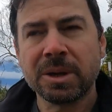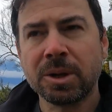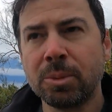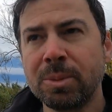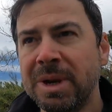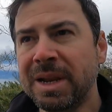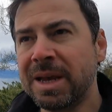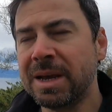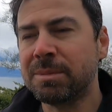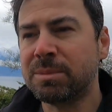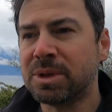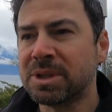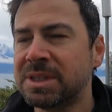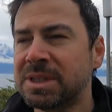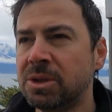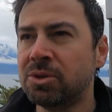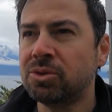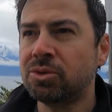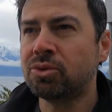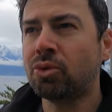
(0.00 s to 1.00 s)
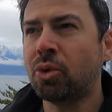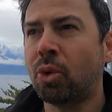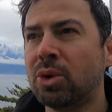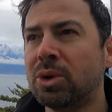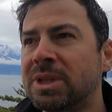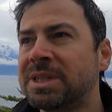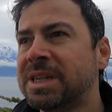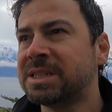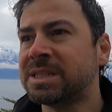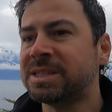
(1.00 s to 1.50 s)
Eu não me lembro se assim,
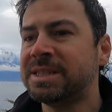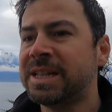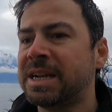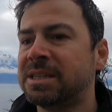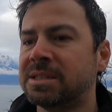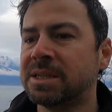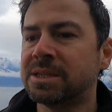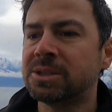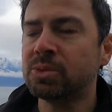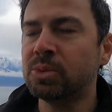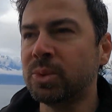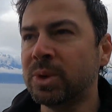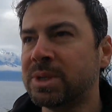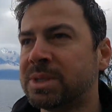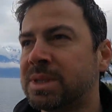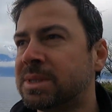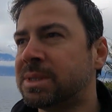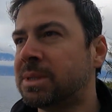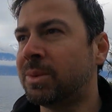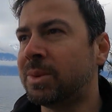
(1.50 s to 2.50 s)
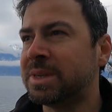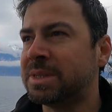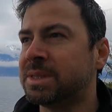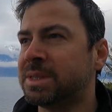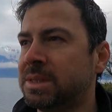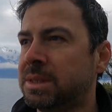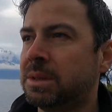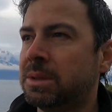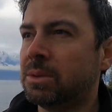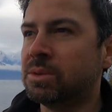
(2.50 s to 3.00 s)
todas as cidades da Suíça são
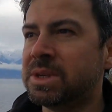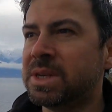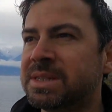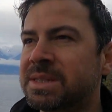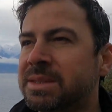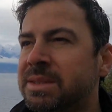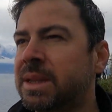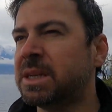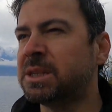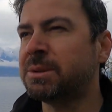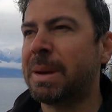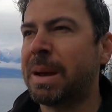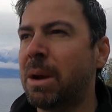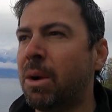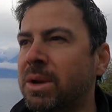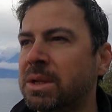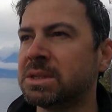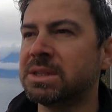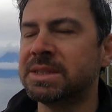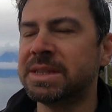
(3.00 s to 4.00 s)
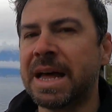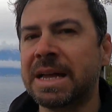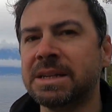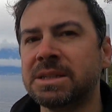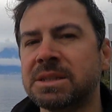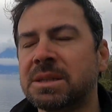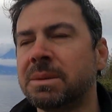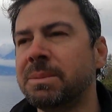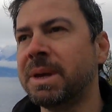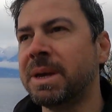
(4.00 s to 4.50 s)
assim. Não sei se nas maiores
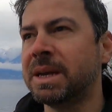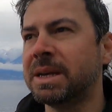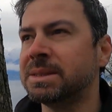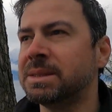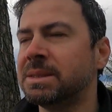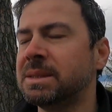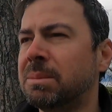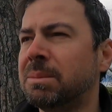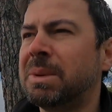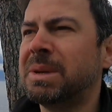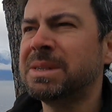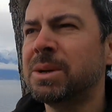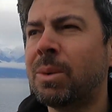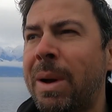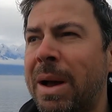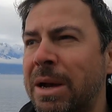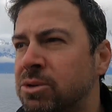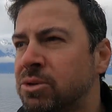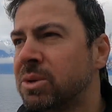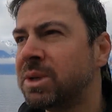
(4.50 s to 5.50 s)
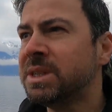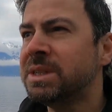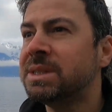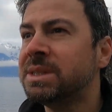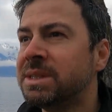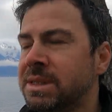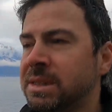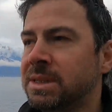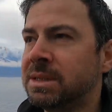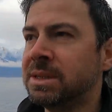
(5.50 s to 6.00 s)
cidades também é assim, mas eu acho que
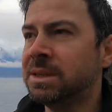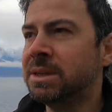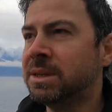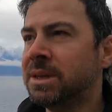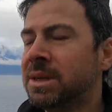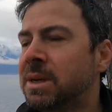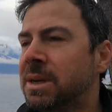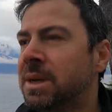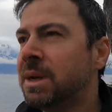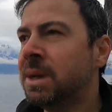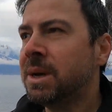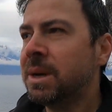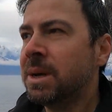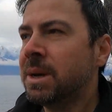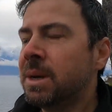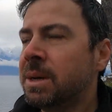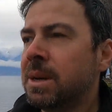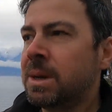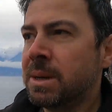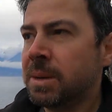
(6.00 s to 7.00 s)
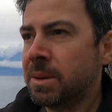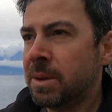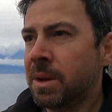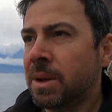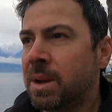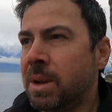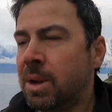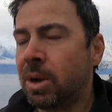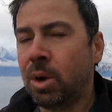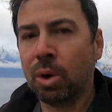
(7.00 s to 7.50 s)
sim.
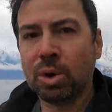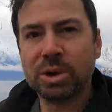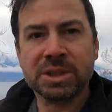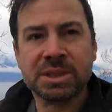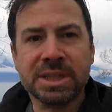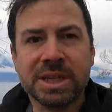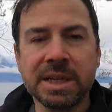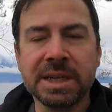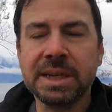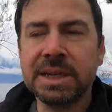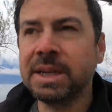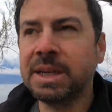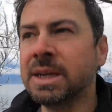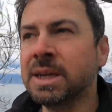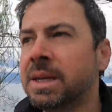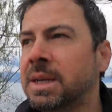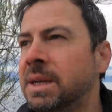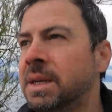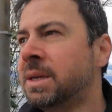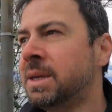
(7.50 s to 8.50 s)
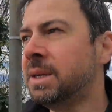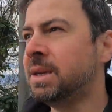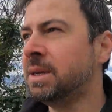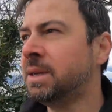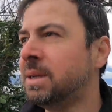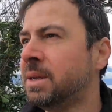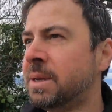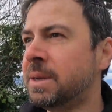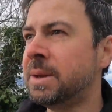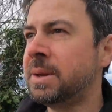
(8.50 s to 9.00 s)
Lausanne,
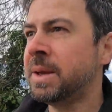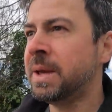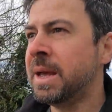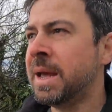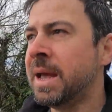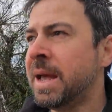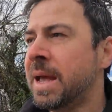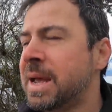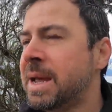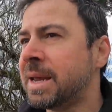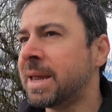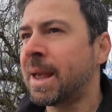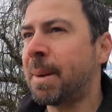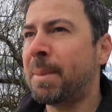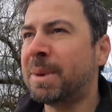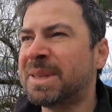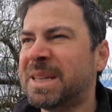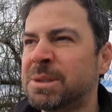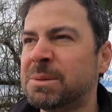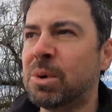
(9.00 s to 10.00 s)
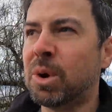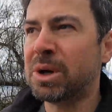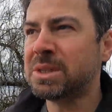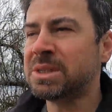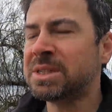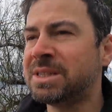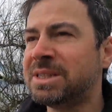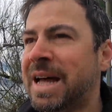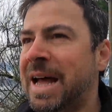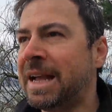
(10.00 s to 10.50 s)
que é uma das
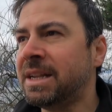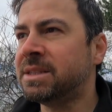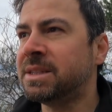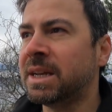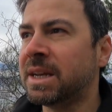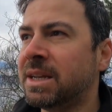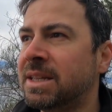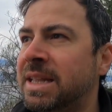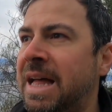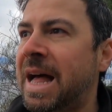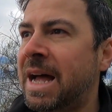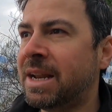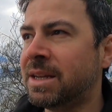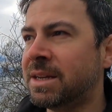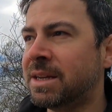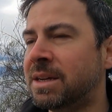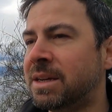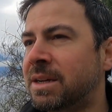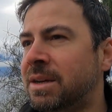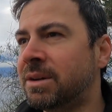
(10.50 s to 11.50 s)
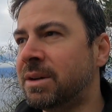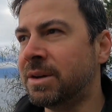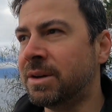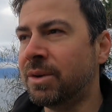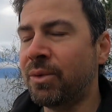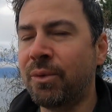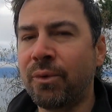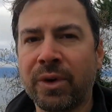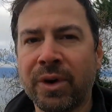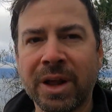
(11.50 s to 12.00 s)
maiores cidades aqui da área
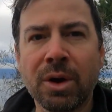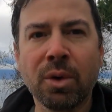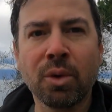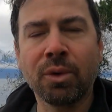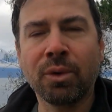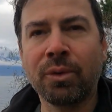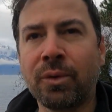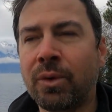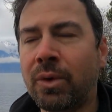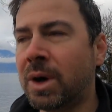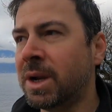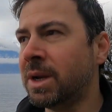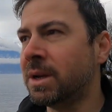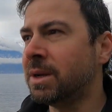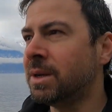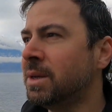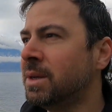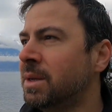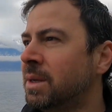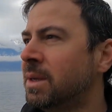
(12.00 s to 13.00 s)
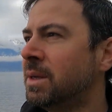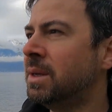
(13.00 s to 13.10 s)
francofona,